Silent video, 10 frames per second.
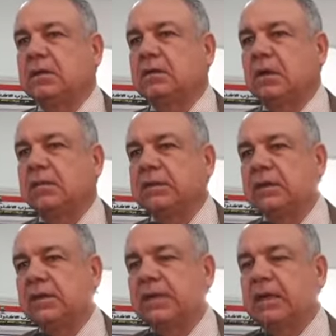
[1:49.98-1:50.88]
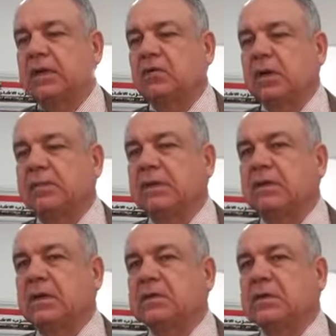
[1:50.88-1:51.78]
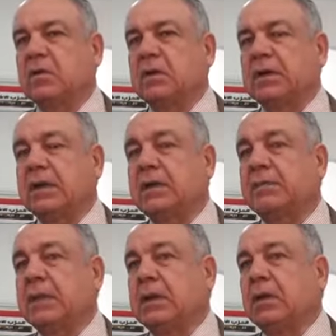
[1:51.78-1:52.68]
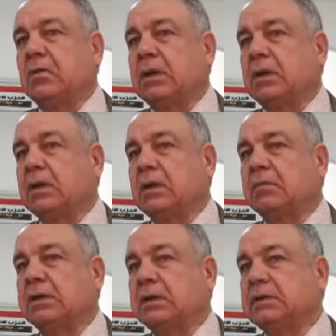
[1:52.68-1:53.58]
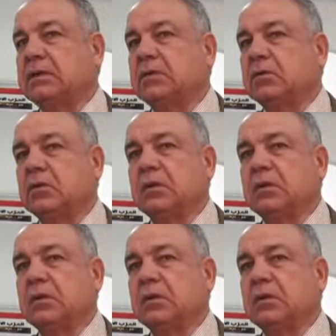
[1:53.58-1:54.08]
طلبة الجامعات وجامعة الأزهر وغيرها والأرقام التي